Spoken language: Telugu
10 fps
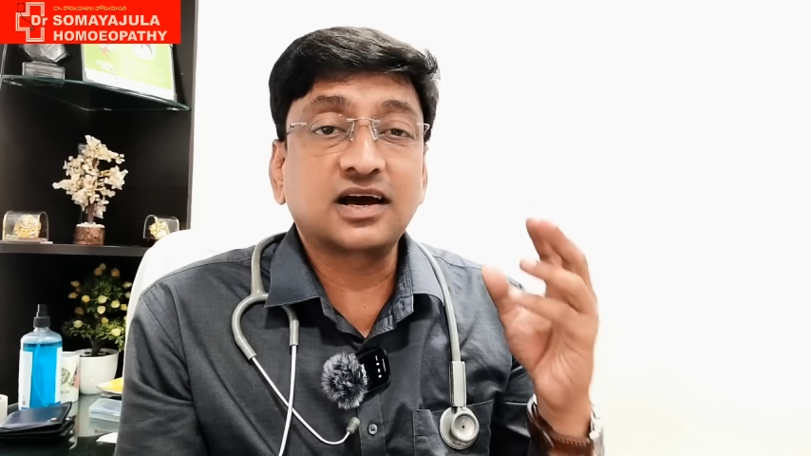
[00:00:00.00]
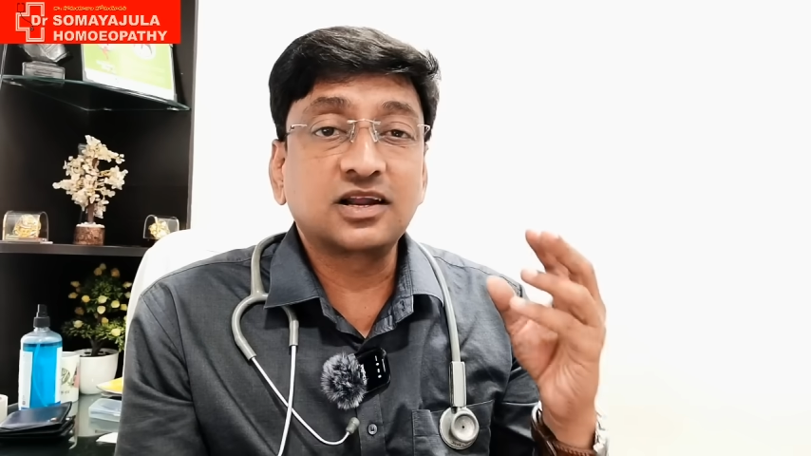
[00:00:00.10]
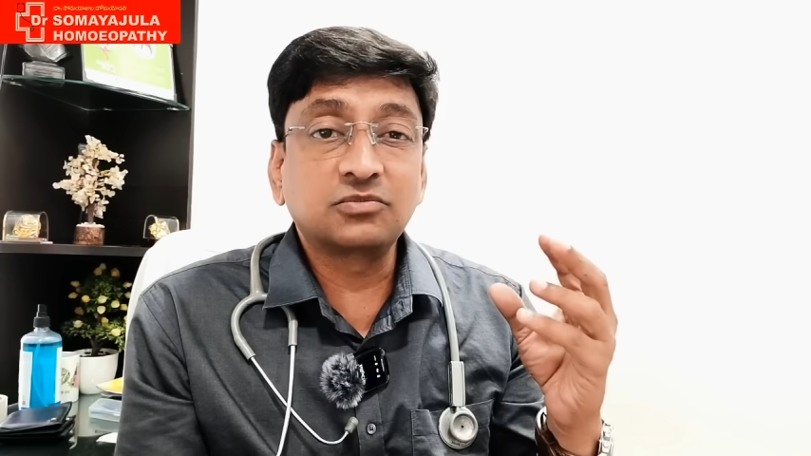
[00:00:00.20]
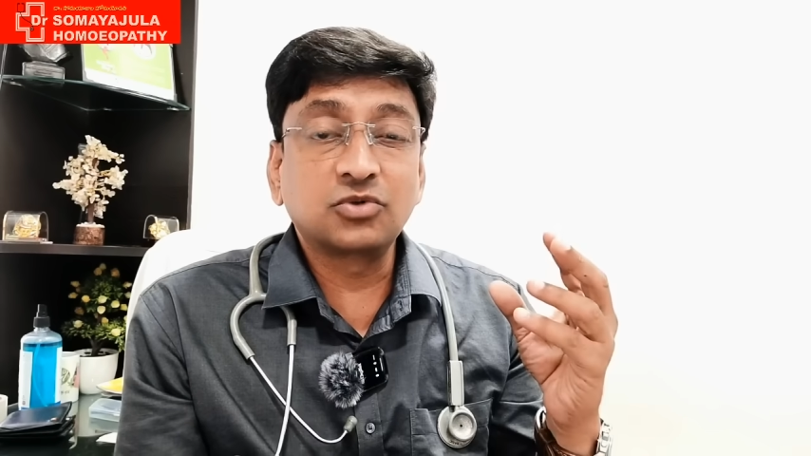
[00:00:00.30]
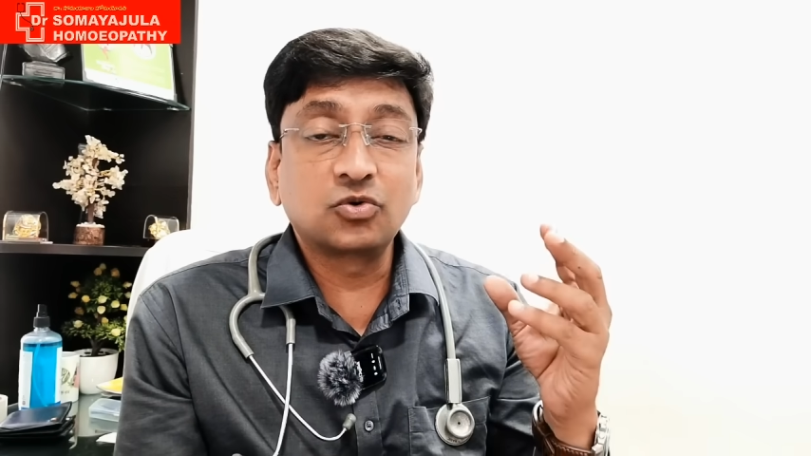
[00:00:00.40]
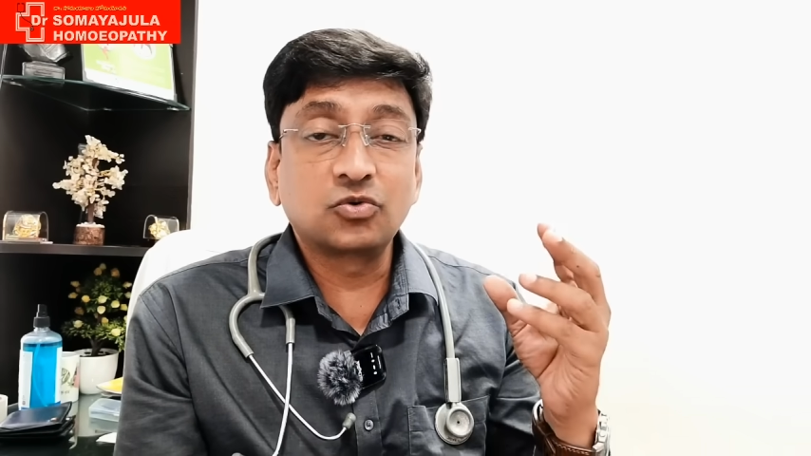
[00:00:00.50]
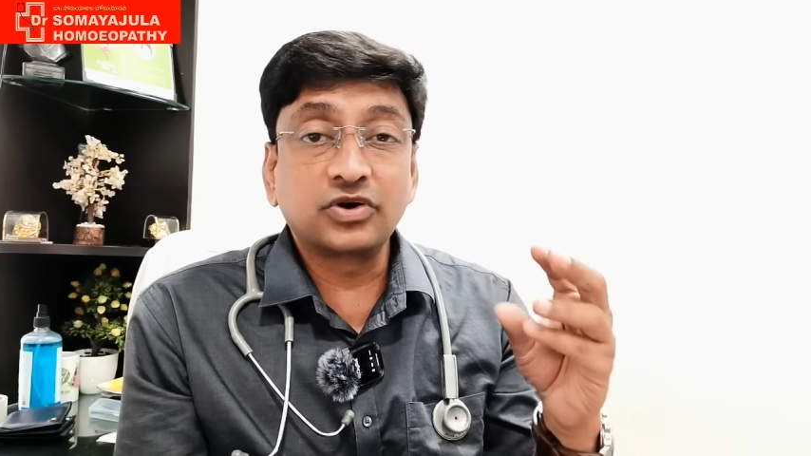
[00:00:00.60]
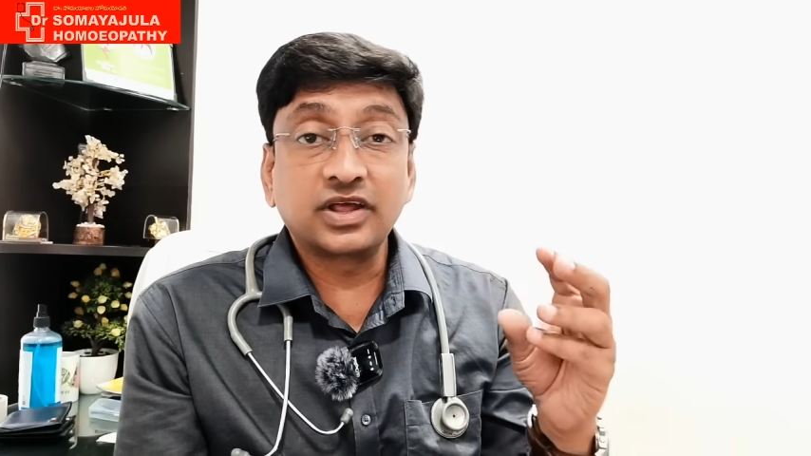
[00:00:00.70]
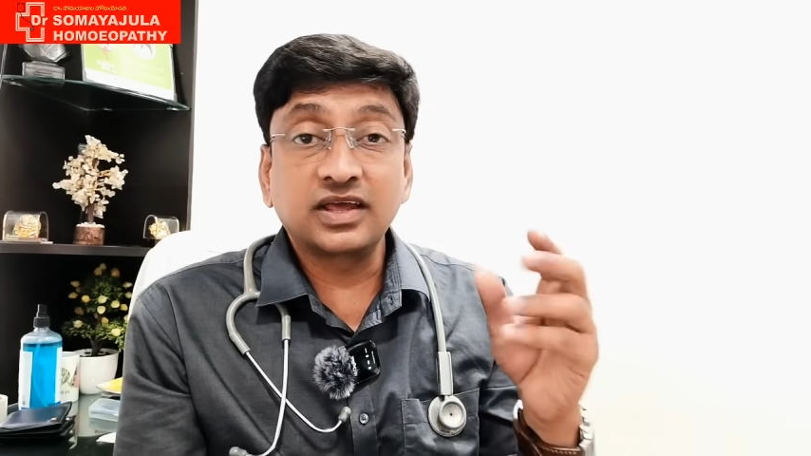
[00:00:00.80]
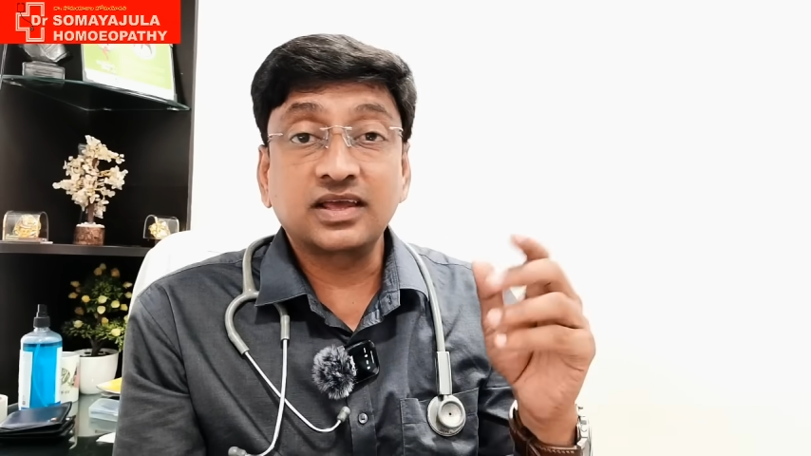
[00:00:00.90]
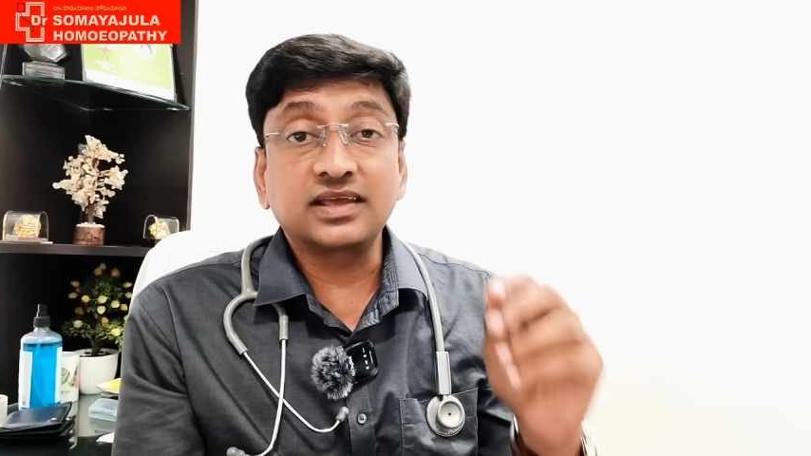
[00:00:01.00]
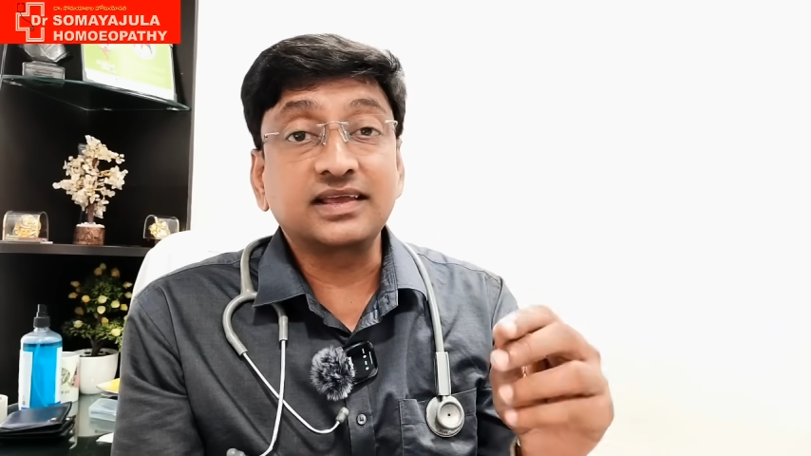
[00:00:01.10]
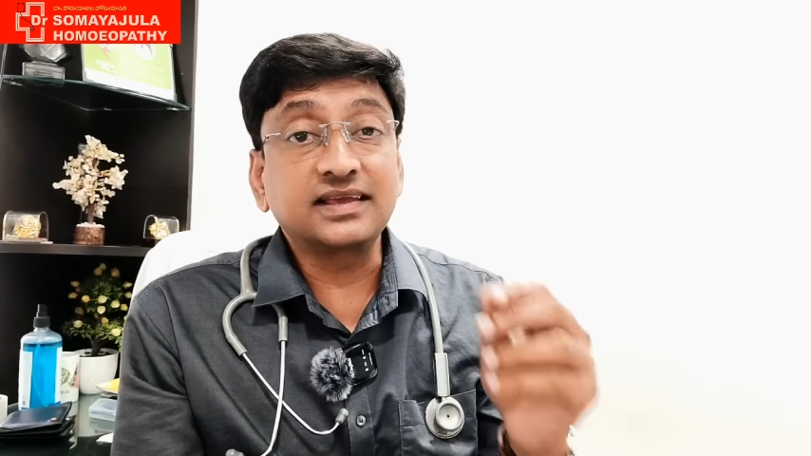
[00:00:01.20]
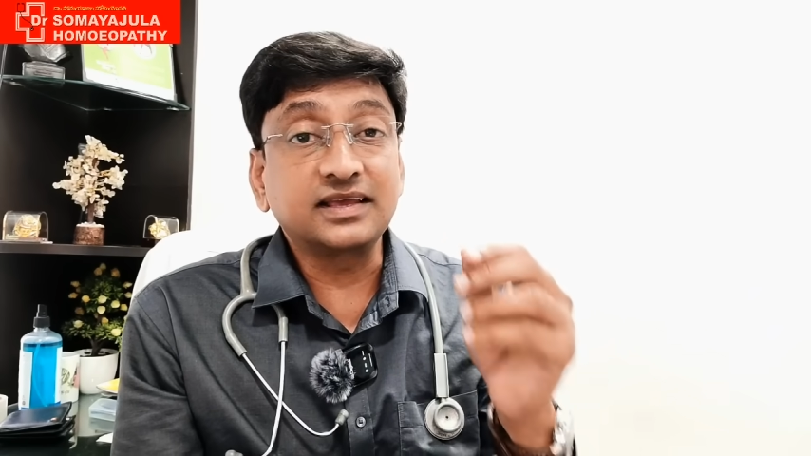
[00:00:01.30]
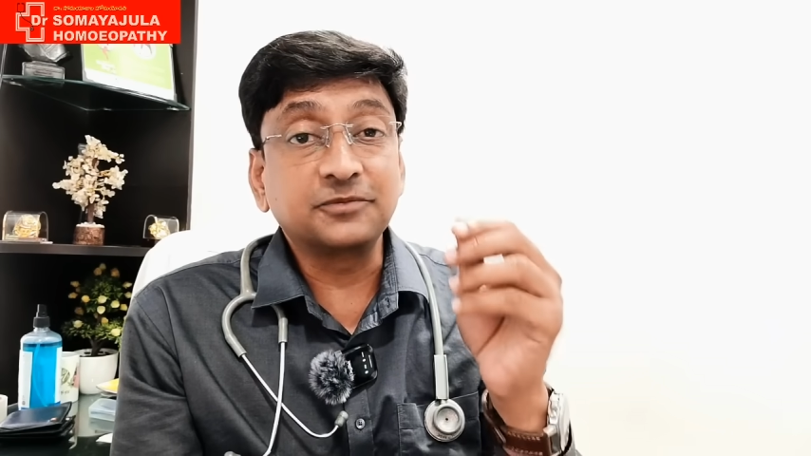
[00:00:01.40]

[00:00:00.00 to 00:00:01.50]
కాలంలో ఉండే ఈ